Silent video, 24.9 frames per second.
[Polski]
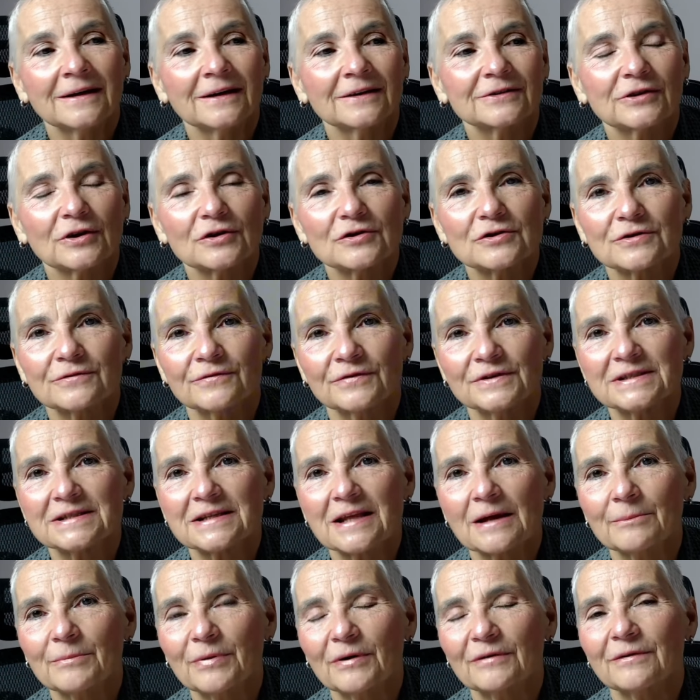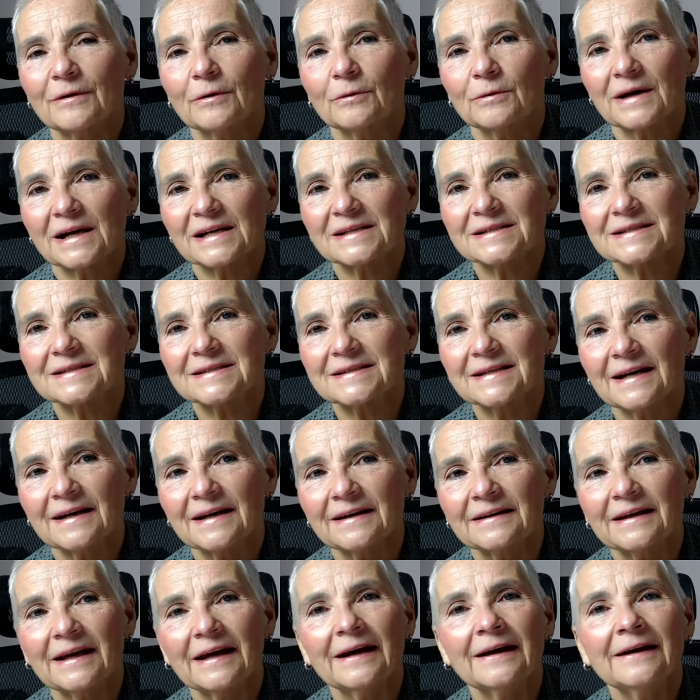Ktoś występował na
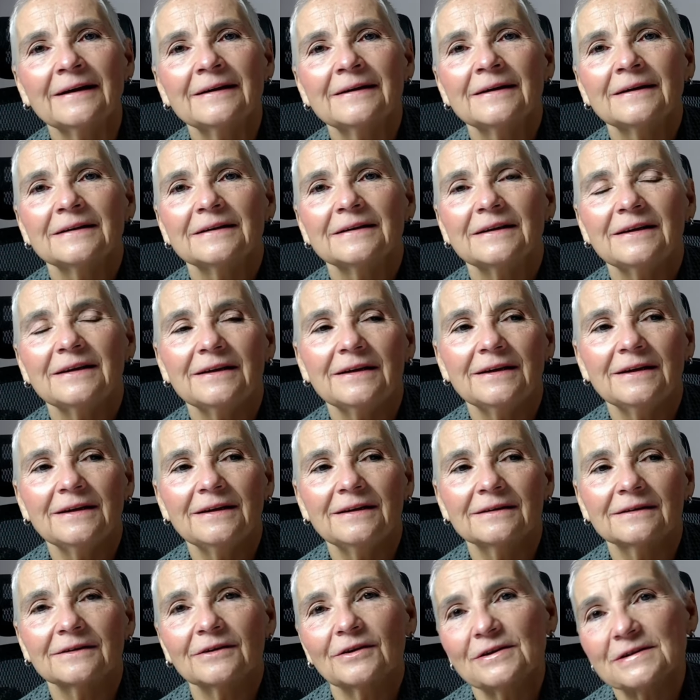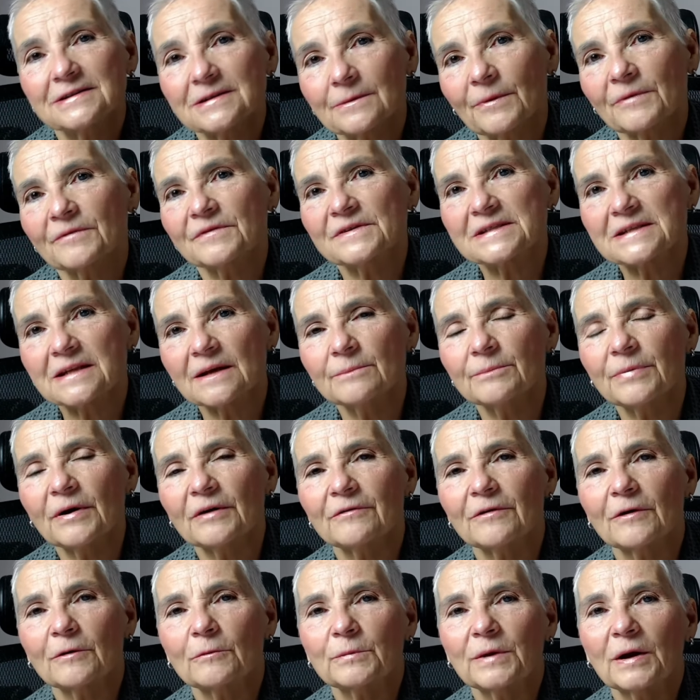scenie i, no i sobie
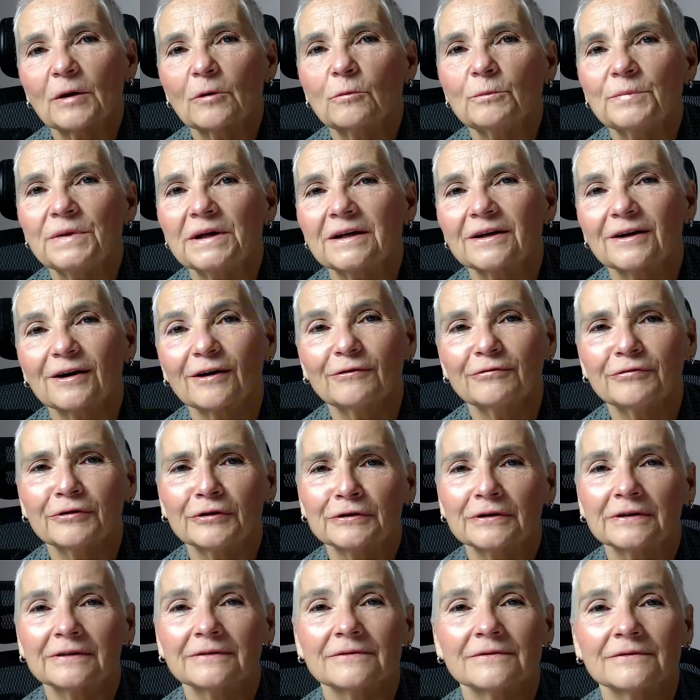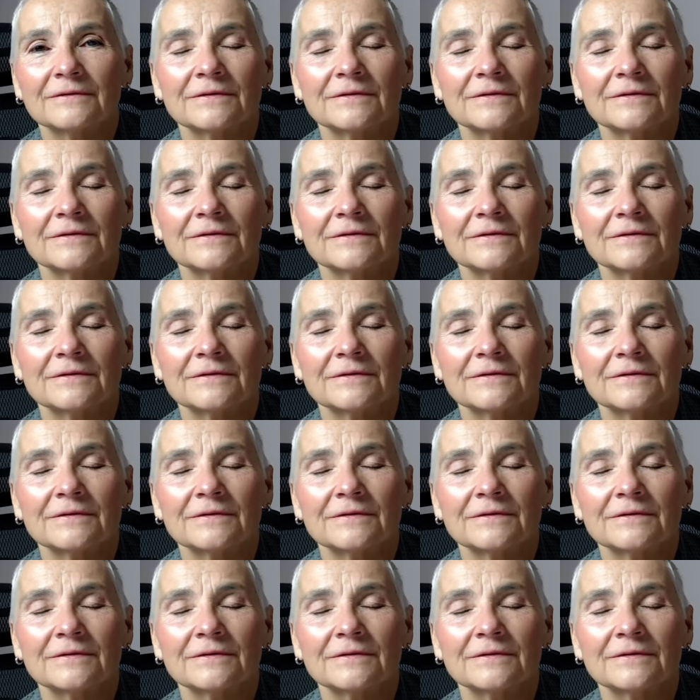występował, miał mikrofon,